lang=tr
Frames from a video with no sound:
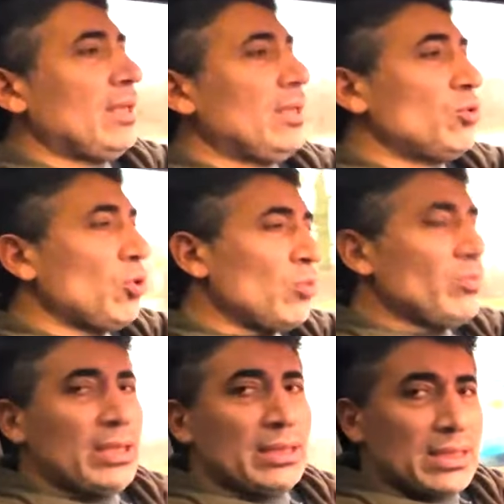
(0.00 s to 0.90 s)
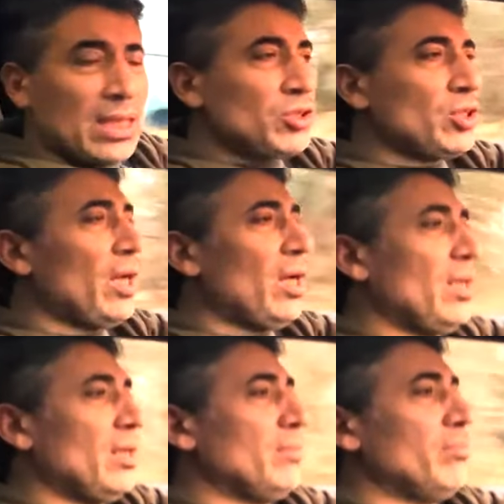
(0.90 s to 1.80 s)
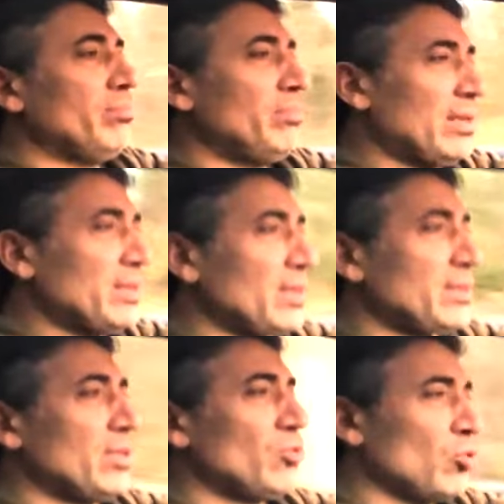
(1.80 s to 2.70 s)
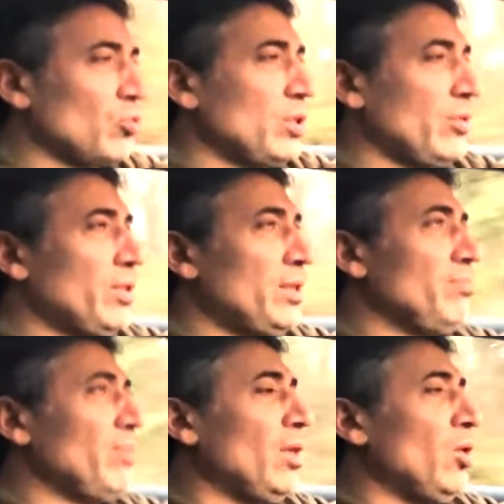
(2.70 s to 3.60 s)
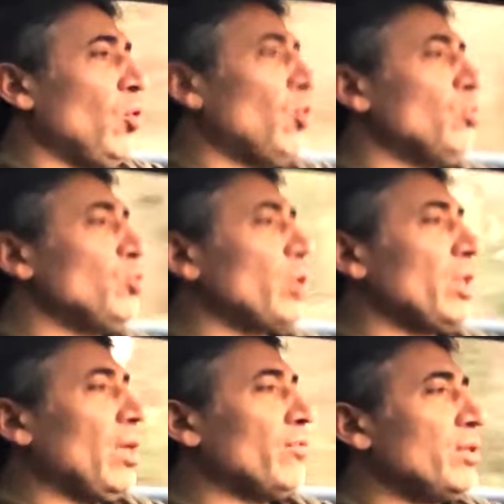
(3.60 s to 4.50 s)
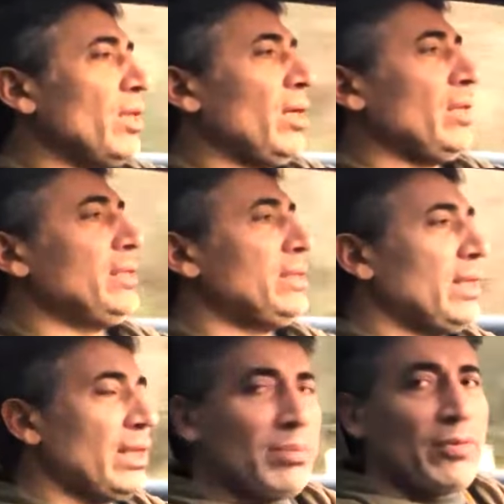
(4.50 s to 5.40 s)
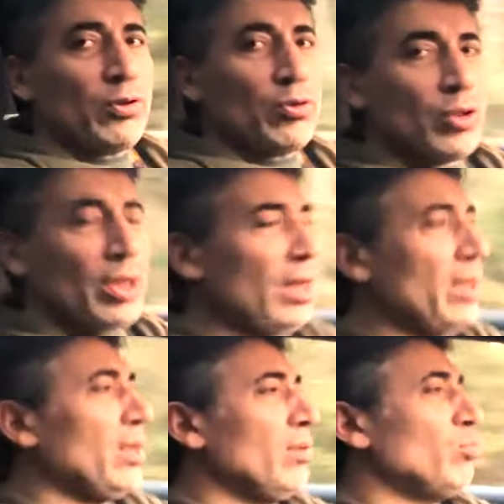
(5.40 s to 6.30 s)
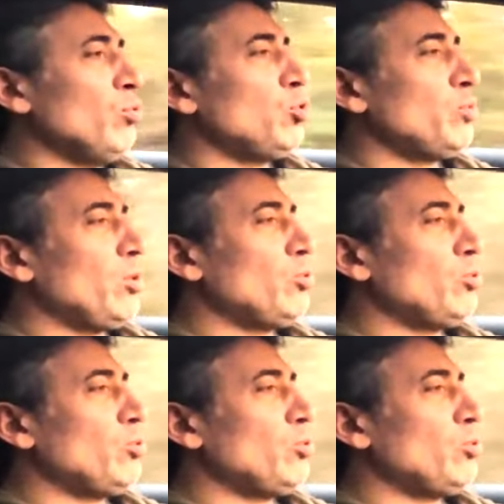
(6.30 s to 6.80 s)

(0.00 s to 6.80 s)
yorumlarınızı aşağı yazarsanız çok sevinirim. Önümüzdeki hafta yeni bir videoda buluşmak